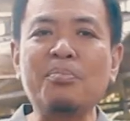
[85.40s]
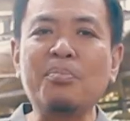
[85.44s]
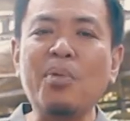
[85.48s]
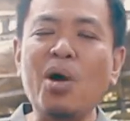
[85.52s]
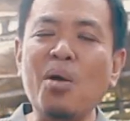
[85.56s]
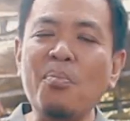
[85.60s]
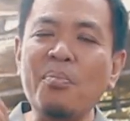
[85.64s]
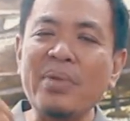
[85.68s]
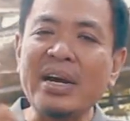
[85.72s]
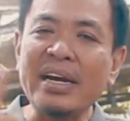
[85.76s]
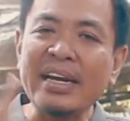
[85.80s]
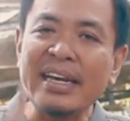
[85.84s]

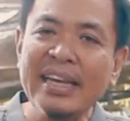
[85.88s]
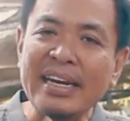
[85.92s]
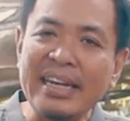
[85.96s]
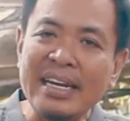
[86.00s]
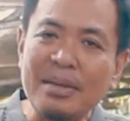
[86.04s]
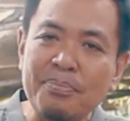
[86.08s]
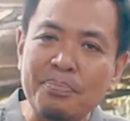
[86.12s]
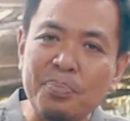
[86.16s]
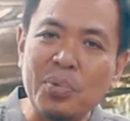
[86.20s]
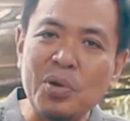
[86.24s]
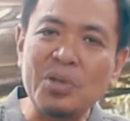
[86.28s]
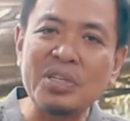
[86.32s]
momen
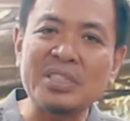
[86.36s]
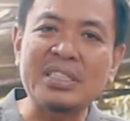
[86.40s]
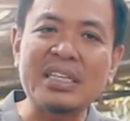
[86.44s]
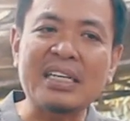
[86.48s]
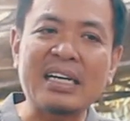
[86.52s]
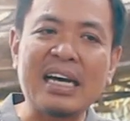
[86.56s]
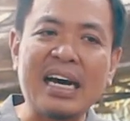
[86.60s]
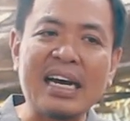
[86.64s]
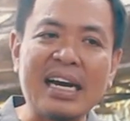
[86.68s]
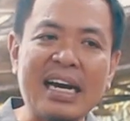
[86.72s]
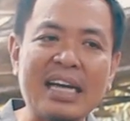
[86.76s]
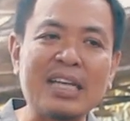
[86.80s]
ini pun
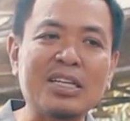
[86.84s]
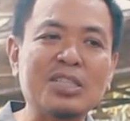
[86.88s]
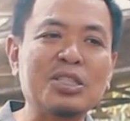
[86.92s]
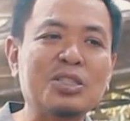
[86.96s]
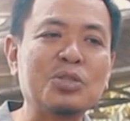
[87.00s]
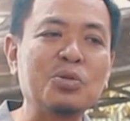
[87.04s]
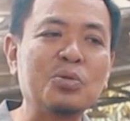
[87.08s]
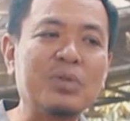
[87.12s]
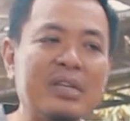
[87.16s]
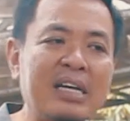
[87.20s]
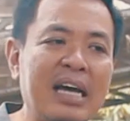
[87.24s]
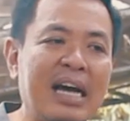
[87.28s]
sekarang
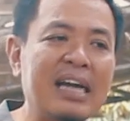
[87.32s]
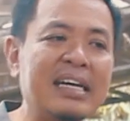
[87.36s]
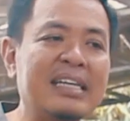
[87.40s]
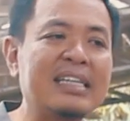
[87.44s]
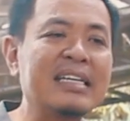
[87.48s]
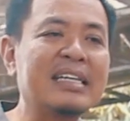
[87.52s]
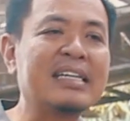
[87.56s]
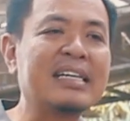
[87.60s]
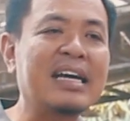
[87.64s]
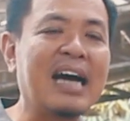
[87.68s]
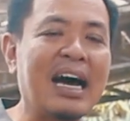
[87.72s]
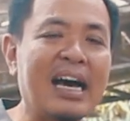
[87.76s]
sudah
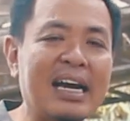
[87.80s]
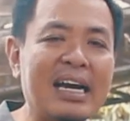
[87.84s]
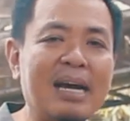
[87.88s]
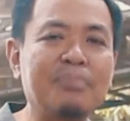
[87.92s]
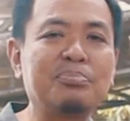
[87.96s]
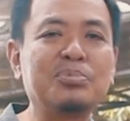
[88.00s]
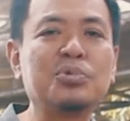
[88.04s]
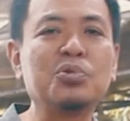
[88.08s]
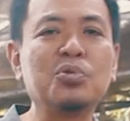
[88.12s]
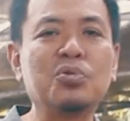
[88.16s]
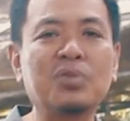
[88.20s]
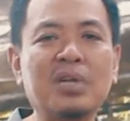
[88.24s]

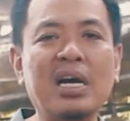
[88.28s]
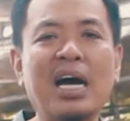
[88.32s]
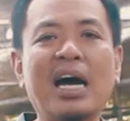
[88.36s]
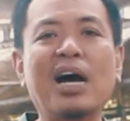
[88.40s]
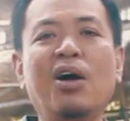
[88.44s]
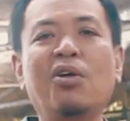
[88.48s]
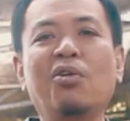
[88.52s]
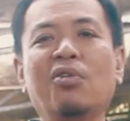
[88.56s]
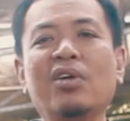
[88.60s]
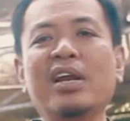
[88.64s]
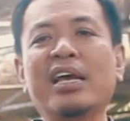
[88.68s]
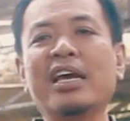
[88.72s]
digarap
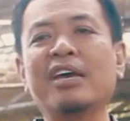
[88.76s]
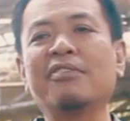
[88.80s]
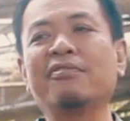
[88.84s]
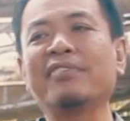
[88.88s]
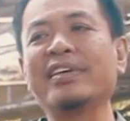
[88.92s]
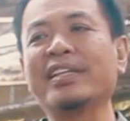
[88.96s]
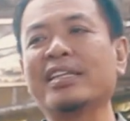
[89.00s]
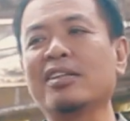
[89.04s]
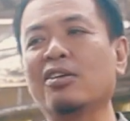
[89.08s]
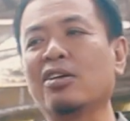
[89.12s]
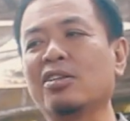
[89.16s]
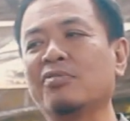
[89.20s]
juga oleh
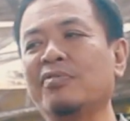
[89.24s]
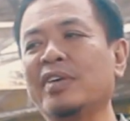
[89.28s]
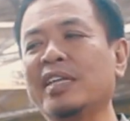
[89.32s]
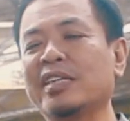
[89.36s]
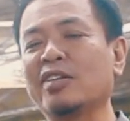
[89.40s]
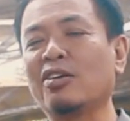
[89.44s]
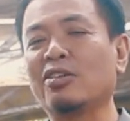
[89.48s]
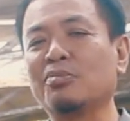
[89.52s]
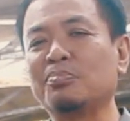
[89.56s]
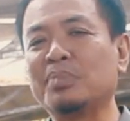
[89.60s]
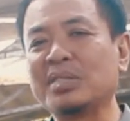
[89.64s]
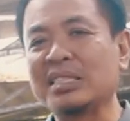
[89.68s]

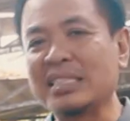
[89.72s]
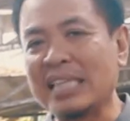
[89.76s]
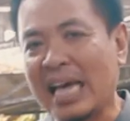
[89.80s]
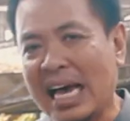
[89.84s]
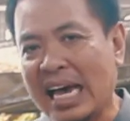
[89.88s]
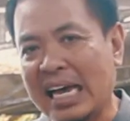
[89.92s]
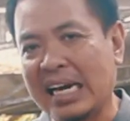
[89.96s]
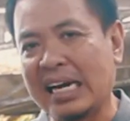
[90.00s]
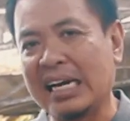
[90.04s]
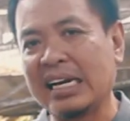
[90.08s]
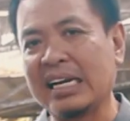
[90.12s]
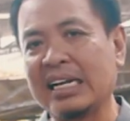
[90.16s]
fitlot-fitlot
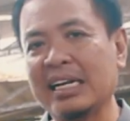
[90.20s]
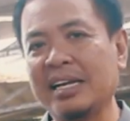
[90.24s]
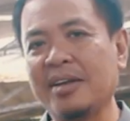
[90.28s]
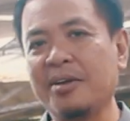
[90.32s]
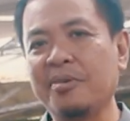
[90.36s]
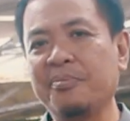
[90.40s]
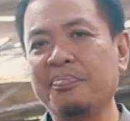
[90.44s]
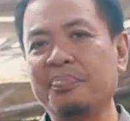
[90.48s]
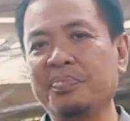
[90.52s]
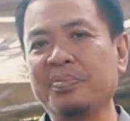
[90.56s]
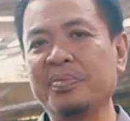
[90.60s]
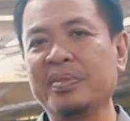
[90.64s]
besar.
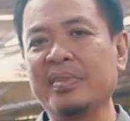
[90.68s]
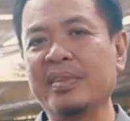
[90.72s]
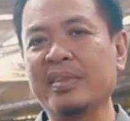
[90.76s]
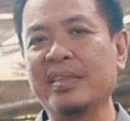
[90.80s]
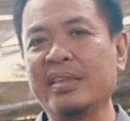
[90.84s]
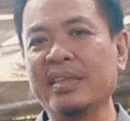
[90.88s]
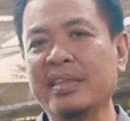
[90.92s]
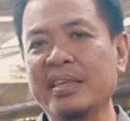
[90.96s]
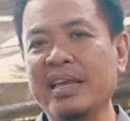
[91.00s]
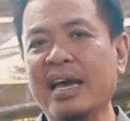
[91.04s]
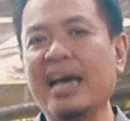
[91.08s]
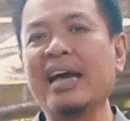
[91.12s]

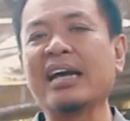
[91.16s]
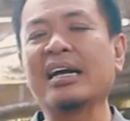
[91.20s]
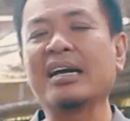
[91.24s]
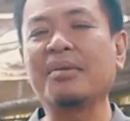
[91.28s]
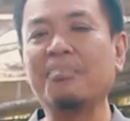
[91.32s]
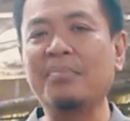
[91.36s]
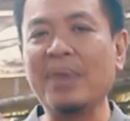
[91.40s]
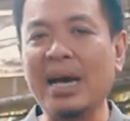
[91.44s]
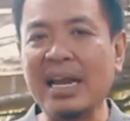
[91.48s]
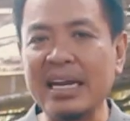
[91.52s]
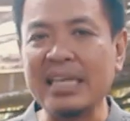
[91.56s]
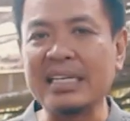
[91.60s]
Ya,
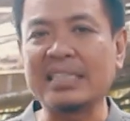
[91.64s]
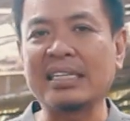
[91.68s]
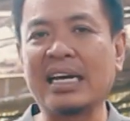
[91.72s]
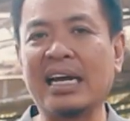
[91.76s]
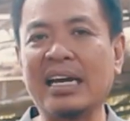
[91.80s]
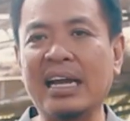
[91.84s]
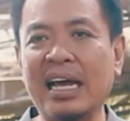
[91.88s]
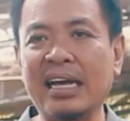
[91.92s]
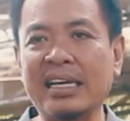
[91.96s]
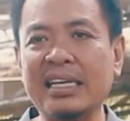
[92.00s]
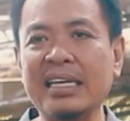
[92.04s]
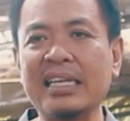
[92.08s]
kembali
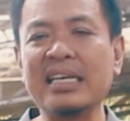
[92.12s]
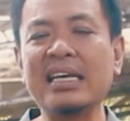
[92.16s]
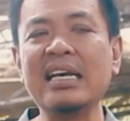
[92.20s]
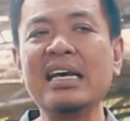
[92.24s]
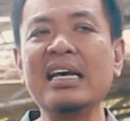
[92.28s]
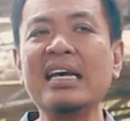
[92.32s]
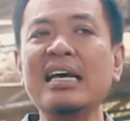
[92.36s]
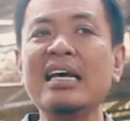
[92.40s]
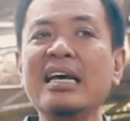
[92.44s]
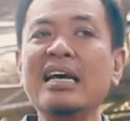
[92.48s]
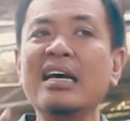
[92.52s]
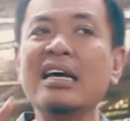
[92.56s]
sekali lagi,
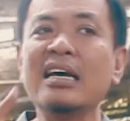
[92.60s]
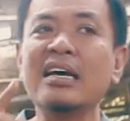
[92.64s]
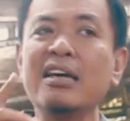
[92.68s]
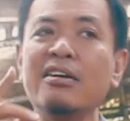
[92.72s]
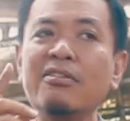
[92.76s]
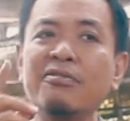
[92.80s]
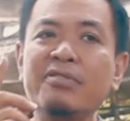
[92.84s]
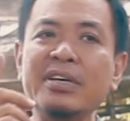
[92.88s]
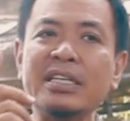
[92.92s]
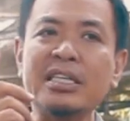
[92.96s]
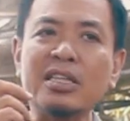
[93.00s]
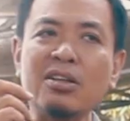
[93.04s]

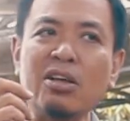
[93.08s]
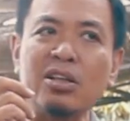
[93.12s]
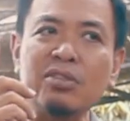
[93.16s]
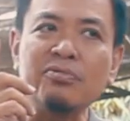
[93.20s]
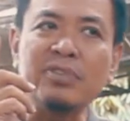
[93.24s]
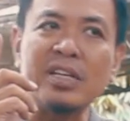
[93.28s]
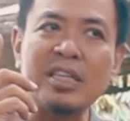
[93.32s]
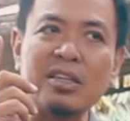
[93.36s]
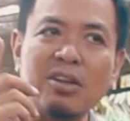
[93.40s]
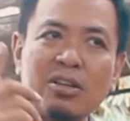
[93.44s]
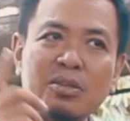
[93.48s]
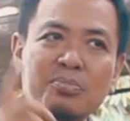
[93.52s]

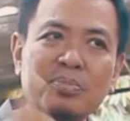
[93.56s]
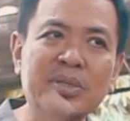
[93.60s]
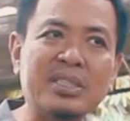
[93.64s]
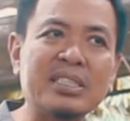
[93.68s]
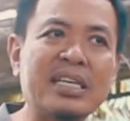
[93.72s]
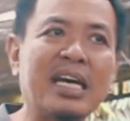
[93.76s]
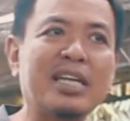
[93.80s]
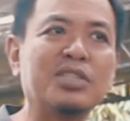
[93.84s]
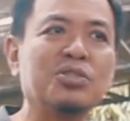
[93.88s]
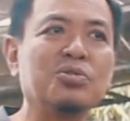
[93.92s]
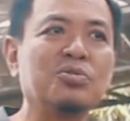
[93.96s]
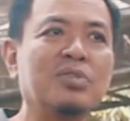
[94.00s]
fitlot-fitlot
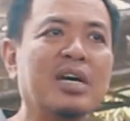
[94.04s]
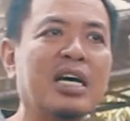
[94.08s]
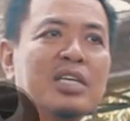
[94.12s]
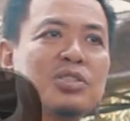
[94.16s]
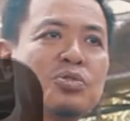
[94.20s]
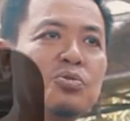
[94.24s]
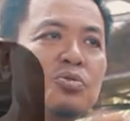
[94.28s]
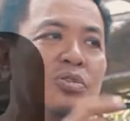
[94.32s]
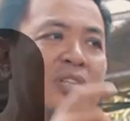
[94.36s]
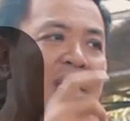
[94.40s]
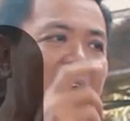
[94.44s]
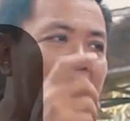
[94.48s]
besar juga
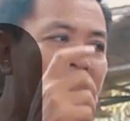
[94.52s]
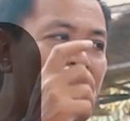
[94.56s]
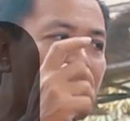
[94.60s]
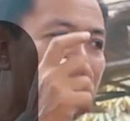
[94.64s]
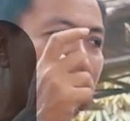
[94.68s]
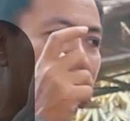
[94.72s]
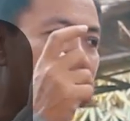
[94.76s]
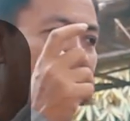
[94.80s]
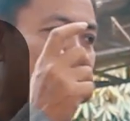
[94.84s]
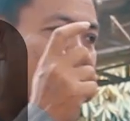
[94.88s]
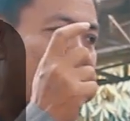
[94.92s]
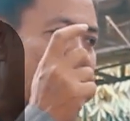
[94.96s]
sudah
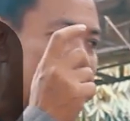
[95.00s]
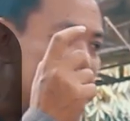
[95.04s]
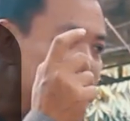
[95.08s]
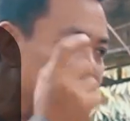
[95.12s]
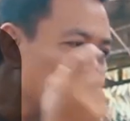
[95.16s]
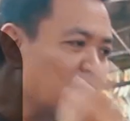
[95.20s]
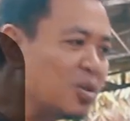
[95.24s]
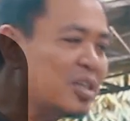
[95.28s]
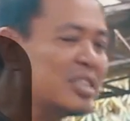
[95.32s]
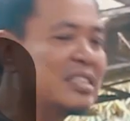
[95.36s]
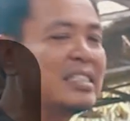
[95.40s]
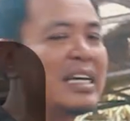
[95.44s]

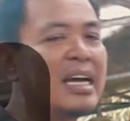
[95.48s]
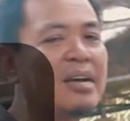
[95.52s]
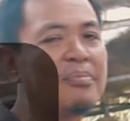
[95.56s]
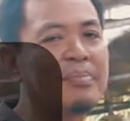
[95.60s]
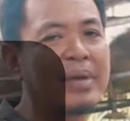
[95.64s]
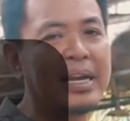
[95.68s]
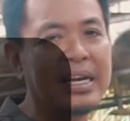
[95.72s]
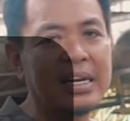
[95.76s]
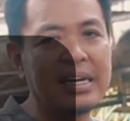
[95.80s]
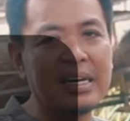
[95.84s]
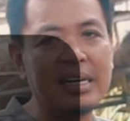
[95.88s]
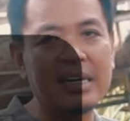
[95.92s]
masuk ke
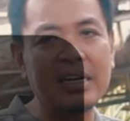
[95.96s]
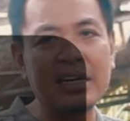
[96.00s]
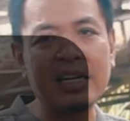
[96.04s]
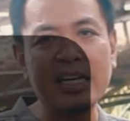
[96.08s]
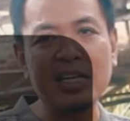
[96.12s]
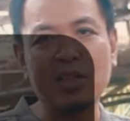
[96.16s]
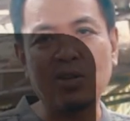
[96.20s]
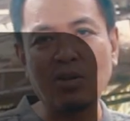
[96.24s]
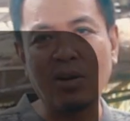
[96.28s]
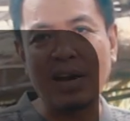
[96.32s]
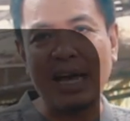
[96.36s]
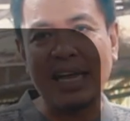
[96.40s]
segmen
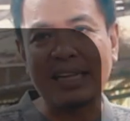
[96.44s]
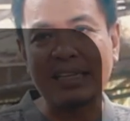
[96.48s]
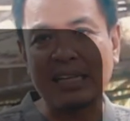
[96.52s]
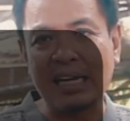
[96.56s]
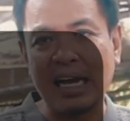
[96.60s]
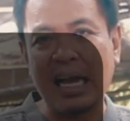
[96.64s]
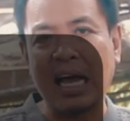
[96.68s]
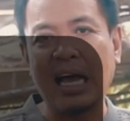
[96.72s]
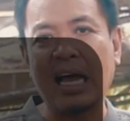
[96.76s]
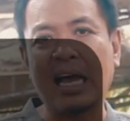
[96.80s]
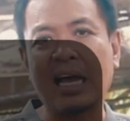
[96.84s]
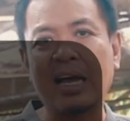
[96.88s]
Idul
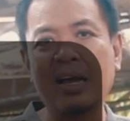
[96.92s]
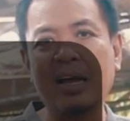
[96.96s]
Adha.